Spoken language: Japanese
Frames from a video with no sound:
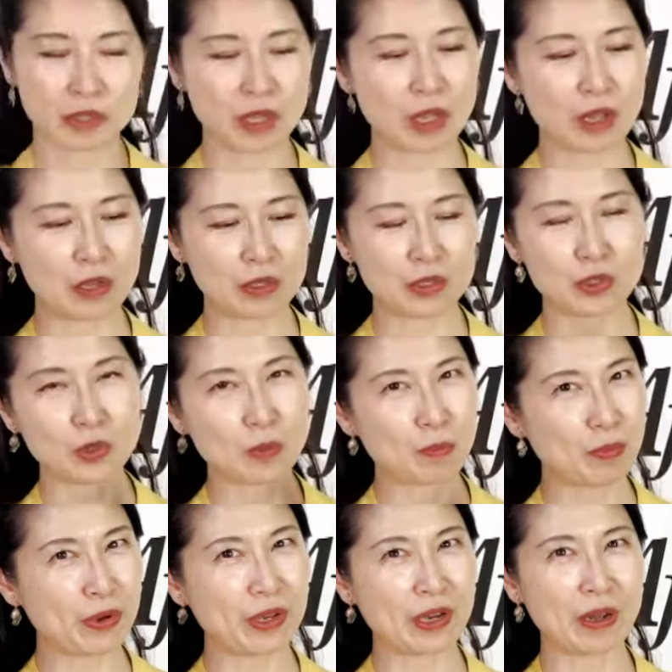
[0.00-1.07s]
て白っ
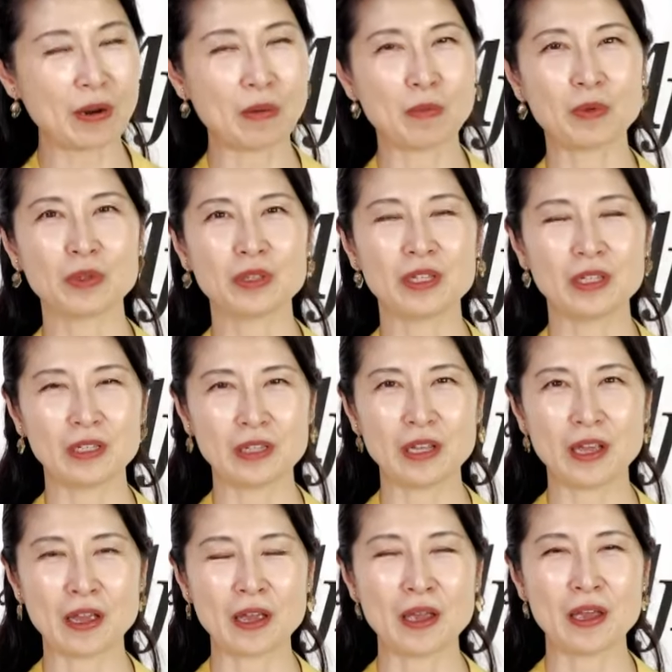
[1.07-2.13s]
ぽい殻を持ってい
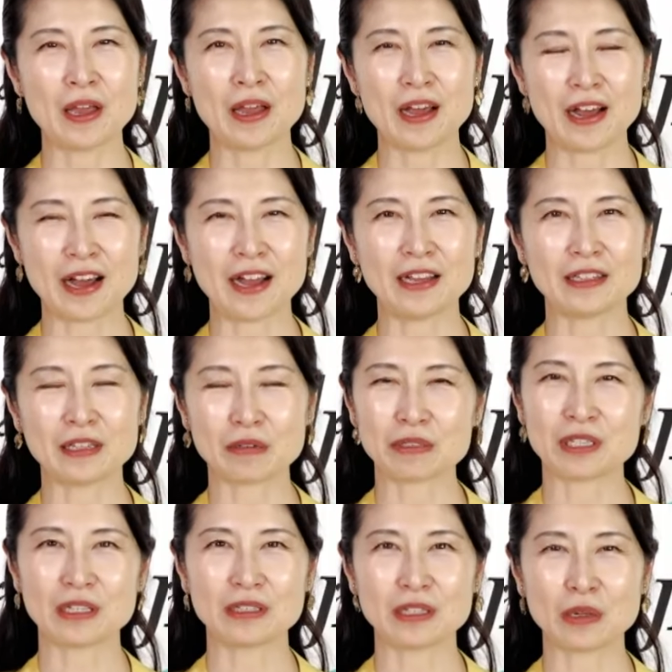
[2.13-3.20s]
て、はい、た
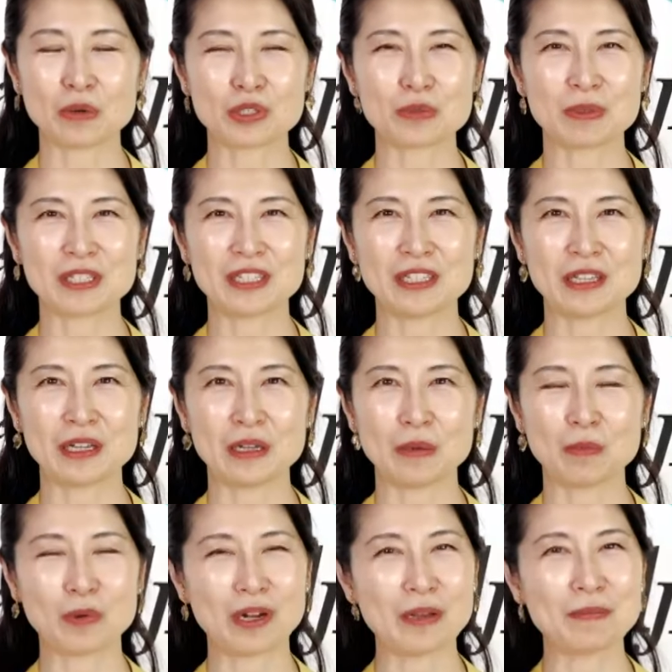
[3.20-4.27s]
くさん楽しませ
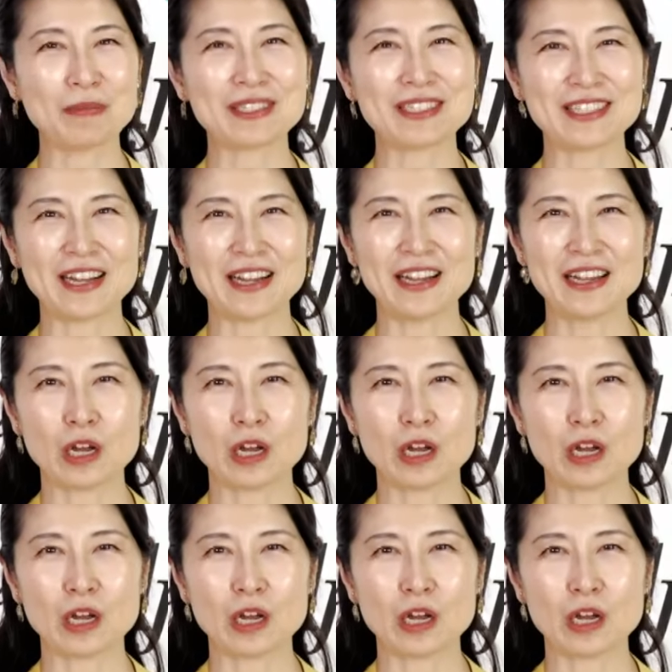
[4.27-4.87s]
てもらいました。